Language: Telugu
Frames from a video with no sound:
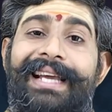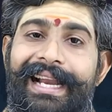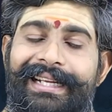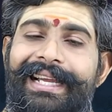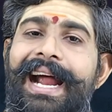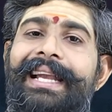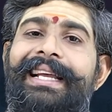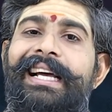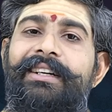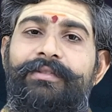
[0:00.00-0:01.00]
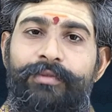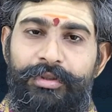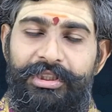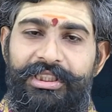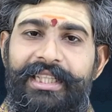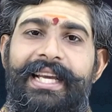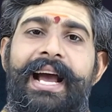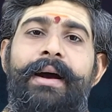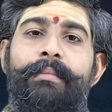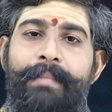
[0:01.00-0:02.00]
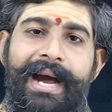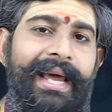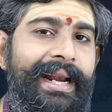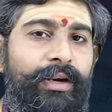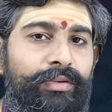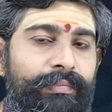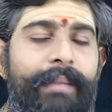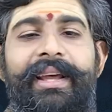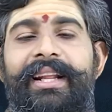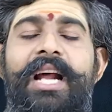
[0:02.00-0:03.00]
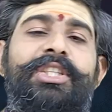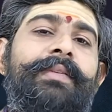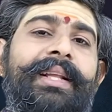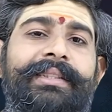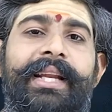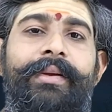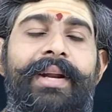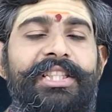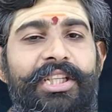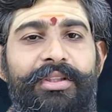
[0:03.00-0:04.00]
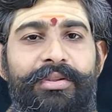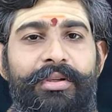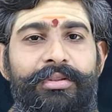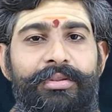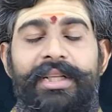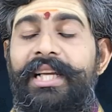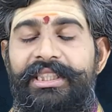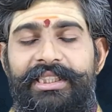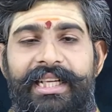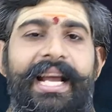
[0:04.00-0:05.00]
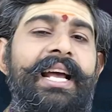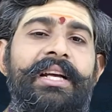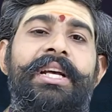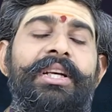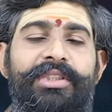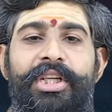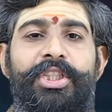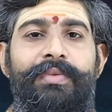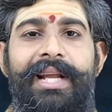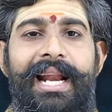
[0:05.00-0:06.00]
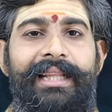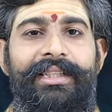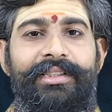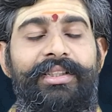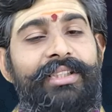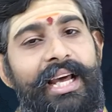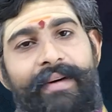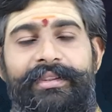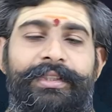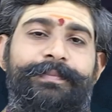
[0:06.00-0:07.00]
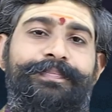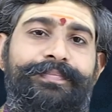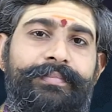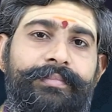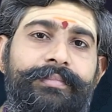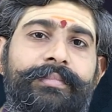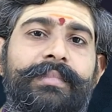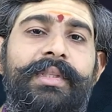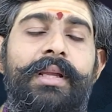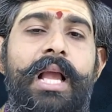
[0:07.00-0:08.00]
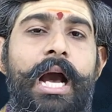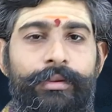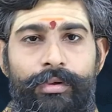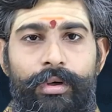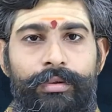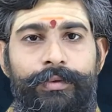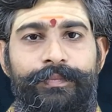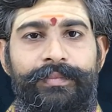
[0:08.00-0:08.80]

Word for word: కర్కాటక వృశ్చిక మకర కుంభ మీనరాశి వారందరికీ కూడా శని త్రయోదశిలో ఖచ్చితంగా శనీశ్వరుని ఆరాధన చేయడం చాలా అవసరం అందులోనూ